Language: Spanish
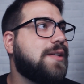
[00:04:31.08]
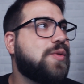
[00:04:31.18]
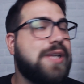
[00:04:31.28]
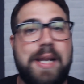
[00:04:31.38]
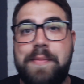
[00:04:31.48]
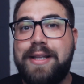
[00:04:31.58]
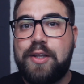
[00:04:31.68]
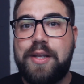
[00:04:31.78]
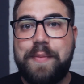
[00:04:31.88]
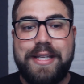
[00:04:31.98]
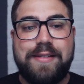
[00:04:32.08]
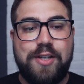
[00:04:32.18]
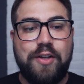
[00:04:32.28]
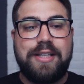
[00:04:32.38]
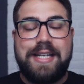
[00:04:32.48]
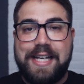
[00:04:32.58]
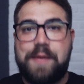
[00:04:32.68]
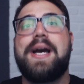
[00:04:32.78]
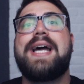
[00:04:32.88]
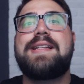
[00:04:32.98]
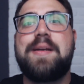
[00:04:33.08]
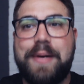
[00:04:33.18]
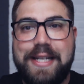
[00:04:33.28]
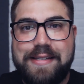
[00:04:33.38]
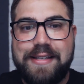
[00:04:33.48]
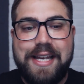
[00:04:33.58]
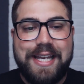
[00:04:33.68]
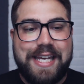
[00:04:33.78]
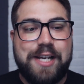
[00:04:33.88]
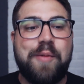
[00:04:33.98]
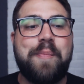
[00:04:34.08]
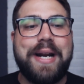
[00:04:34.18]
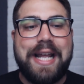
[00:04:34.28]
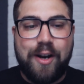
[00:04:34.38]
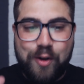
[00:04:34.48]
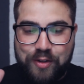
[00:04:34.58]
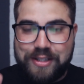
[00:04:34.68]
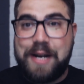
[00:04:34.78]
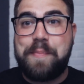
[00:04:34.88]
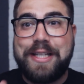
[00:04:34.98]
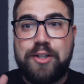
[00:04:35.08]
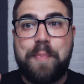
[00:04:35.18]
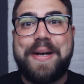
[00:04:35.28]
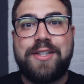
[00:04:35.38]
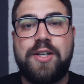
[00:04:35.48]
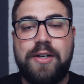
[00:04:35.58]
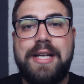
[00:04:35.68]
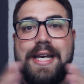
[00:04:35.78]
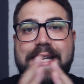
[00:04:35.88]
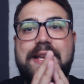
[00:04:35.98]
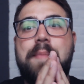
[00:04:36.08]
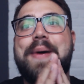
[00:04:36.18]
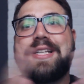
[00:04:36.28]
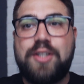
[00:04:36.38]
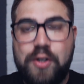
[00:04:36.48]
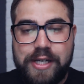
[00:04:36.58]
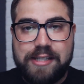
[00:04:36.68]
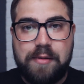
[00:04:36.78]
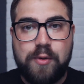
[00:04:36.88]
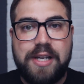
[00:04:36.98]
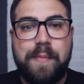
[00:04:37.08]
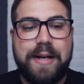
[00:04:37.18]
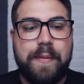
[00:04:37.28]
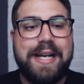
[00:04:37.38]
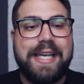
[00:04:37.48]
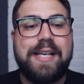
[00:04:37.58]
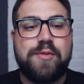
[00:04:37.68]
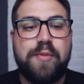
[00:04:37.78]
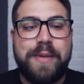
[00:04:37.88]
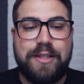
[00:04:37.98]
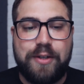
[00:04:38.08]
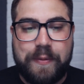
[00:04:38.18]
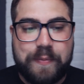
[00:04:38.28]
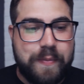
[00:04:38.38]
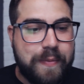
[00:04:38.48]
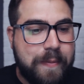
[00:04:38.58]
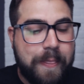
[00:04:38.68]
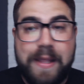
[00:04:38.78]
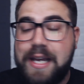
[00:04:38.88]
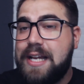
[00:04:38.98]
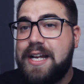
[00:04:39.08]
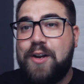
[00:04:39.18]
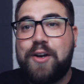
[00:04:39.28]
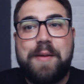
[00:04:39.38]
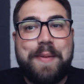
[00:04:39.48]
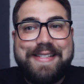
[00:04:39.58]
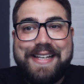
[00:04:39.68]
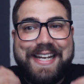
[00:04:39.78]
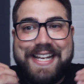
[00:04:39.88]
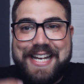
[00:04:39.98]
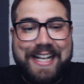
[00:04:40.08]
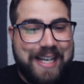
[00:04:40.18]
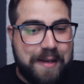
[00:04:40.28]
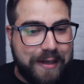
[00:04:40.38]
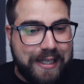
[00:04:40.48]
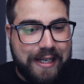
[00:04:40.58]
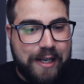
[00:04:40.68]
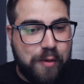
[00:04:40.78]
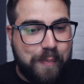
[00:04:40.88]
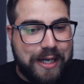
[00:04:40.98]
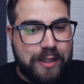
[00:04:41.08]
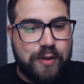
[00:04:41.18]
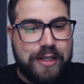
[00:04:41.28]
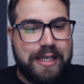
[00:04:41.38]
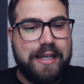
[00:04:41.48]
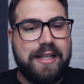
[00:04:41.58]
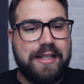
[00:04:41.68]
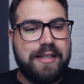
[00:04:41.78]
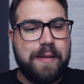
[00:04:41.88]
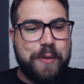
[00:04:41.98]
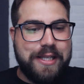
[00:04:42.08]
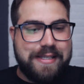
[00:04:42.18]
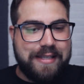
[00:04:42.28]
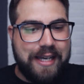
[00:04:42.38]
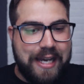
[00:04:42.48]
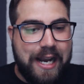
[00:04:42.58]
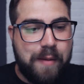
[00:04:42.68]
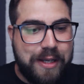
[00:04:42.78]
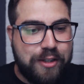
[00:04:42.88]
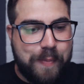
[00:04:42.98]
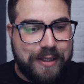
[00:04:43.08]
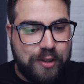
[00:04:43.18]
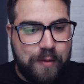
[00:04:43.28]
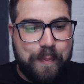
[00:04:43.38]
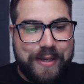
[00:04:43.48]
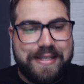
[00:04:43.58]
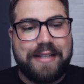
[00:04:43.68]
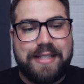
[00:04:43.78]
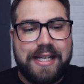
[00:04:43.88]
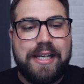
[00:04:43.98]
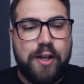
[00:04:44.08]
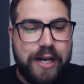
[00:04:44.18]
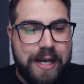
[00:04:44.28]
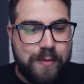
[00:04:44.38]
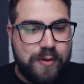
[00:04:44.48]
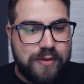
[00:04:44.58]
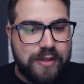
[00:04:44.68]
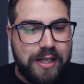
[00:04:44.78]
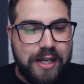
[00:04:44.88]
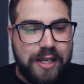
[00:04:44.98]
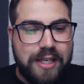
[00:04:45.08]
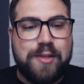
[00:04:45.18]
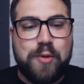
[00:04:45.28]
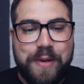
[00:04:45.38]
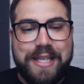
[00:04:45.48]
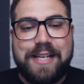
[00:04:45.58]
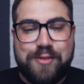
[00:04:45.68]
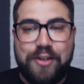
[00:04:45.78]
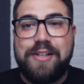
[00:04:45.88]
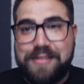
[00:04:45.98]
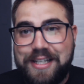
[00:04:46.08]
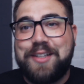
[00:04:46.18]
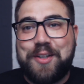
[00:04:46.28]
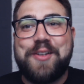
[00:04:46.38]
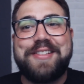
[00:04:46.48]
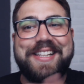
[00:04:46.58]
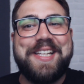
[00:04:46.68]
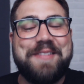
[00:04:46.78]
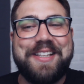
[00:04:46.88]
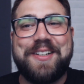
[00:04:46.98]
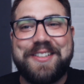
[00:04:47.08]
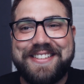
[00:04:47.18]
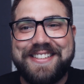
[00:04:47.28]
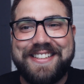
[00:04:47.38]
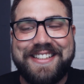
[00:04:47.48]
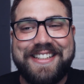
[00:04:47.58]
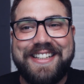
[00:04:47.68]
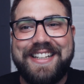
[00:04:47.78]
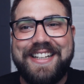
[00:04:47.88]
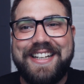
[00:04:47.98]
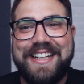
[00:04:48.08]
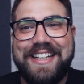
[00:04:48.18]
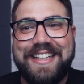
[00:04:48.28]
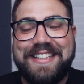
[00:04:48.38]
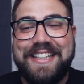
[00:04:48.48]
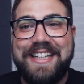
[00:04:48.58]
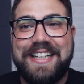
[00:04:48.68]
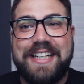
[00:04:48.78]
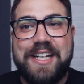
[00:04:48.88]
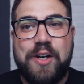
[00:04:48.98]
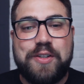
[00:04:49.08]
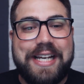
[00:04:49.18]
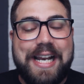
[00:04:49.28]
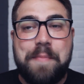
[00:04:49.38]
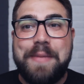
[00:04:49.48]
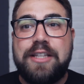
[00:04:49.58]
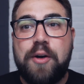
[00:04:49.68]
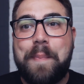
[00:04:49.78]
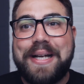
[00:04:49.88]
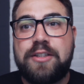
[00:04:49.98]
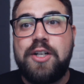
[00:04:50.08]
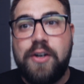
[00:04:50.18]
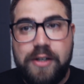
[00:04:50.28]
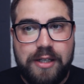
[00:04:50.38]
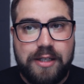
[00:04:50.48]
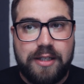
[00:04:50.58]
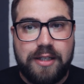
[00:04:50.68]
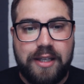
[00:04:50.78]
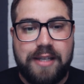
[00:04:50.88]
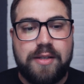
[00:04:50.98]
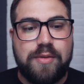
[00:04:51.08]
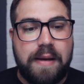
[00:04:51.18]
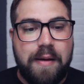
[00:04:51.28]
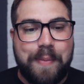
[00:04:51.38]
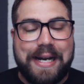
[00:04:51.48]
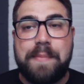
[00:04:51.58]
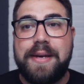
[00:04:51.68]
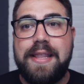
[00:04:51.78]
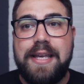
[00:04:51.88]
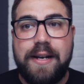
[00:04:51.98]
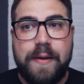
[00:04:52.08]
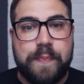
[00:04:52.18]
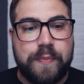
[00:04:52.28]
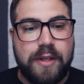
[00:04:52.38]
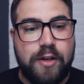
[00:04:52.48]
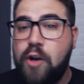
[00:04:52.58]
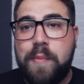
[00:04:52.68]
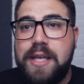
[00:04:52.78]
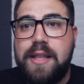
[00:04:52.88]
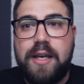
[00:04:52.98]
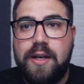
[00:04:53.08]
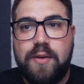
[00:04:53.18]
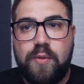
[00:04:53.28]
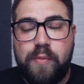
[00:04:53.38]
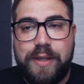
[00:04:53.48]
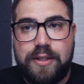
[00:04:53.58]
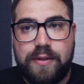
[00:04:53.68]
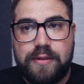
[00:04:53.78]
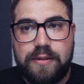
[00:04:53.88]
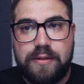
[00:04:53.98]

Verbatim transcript: de sus elementos de medición, tenían que viajar hasta París y compararlo contra el metro patrón. Es el patrón que se va a usar para ver qué es un metro. Lo que me parece genial de la imagen que les comparto es que después dice, el metro patrón pesa 3 kilogramos y sus medidas son 102 centímetros. ¿Entienden? O sea que el metro patrón que se usaba para medir no mide un metro.